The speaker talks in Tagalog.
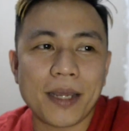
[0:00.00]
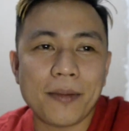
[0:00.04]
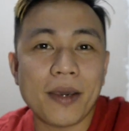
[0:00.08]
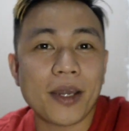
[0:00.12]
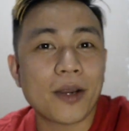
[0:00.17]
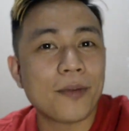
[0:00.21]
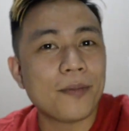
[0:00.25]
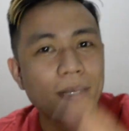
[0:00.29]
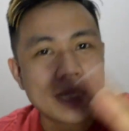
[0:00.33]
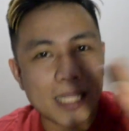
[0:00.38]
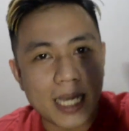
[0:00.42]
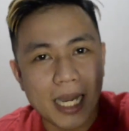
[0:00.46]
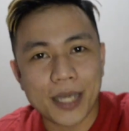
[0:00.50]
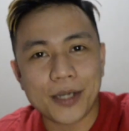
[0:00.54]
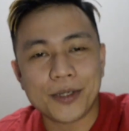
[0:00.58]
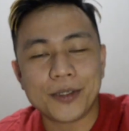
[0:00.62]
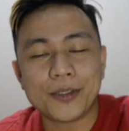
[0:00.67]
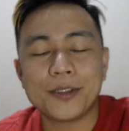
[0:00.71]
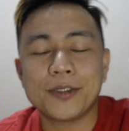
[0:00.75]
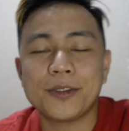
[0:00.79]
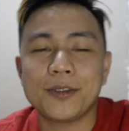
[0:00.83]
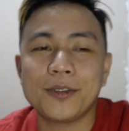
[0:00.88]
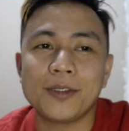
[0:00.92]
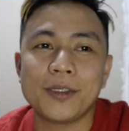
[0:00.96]
Meron pa tayong,
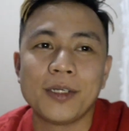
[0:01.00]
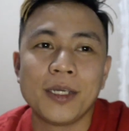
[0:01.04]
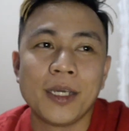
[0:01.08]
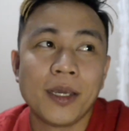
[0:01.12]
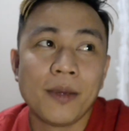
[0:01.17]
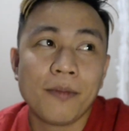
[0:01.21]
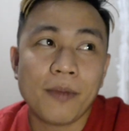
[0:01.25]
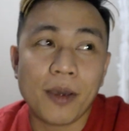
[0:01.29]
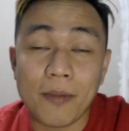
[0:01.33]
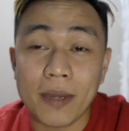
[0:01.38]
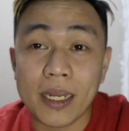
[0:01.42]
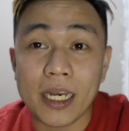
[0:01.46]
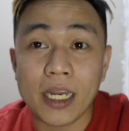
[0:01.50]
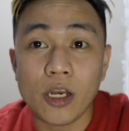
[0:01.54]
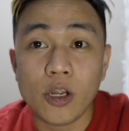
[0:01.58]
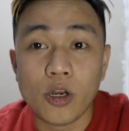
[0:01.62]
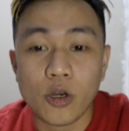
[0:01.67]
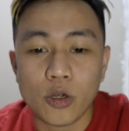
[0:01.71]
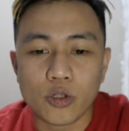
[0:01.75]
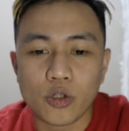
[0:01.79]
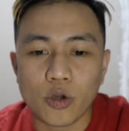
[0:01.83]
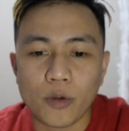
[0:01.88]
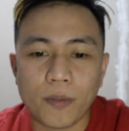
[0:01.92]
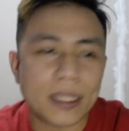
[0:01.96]
may may
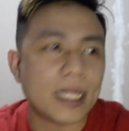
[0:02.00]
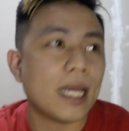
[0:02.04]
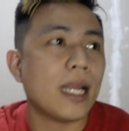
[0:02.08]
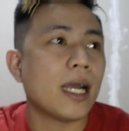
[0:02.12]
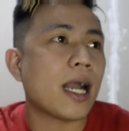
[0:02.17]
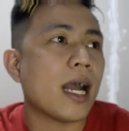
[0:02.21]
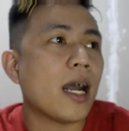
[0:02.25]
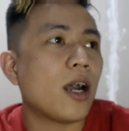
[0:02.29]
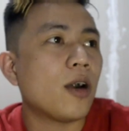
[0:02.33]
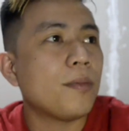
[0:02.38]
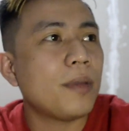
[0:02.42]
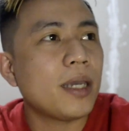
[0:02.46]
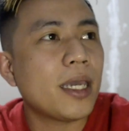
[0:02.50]
niluluto pa talaga ako.